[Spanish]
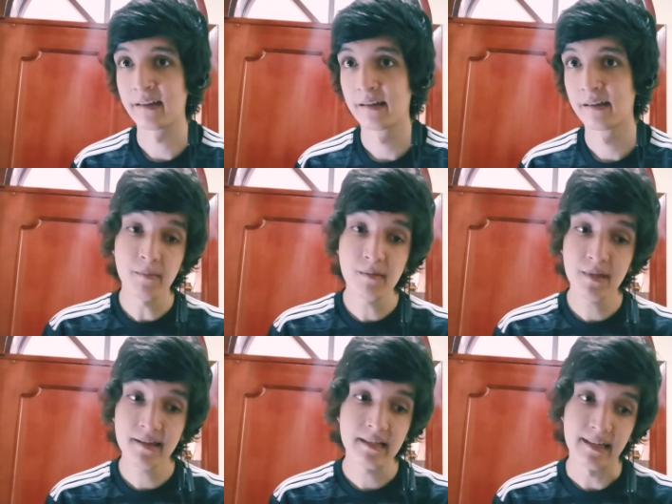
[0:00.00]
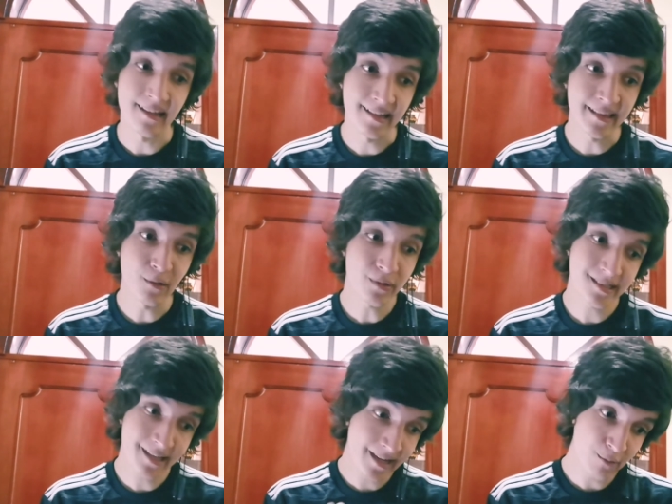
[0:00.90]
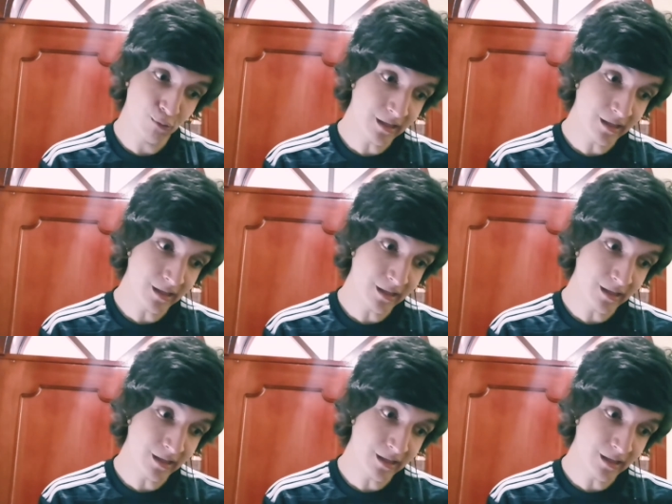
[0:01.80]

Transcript: Si a mí me dicen que tengo que estar en un